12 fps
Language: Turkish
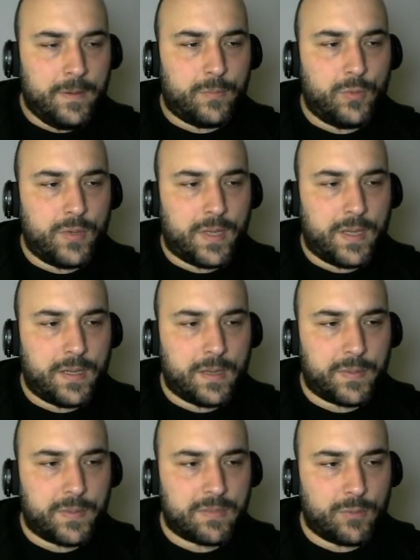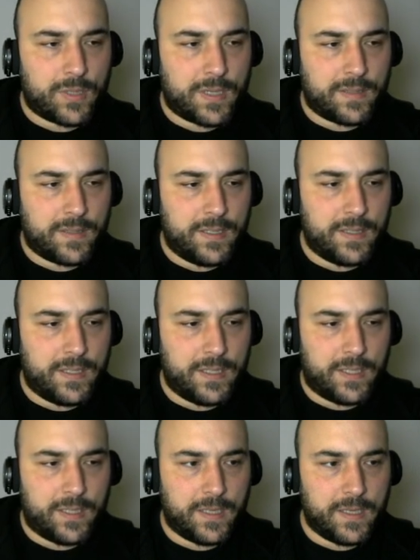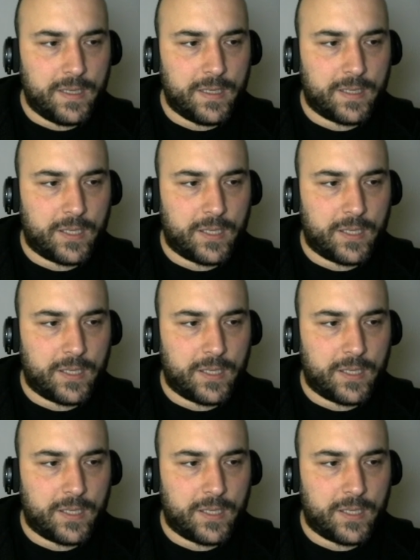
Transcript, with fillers: Bu ne? Copper Sword artı 42.